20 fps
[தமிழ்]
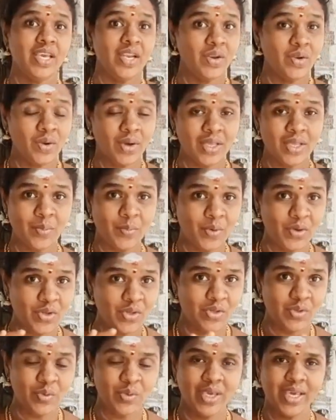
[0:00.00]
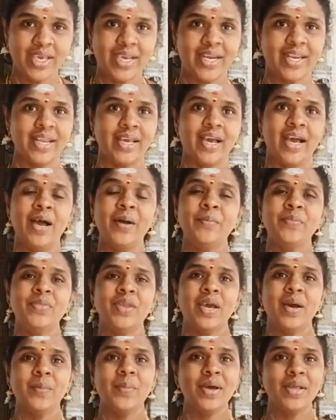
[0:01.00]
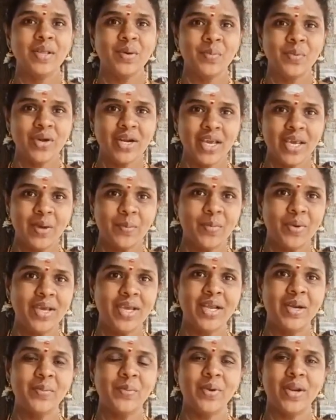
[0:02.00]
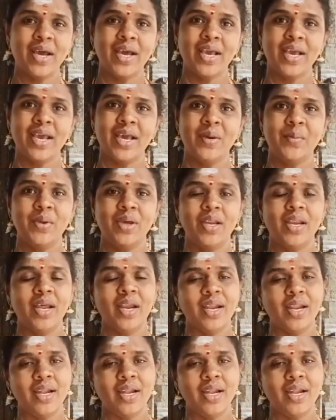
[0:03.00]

இன்னும் அந்த பொண்ணு தூங்கிக்கிட்டு இருக்கா அப்ப அந்த பொண்ணை எப்படி எழுப்புறாங்க அப்படின்னா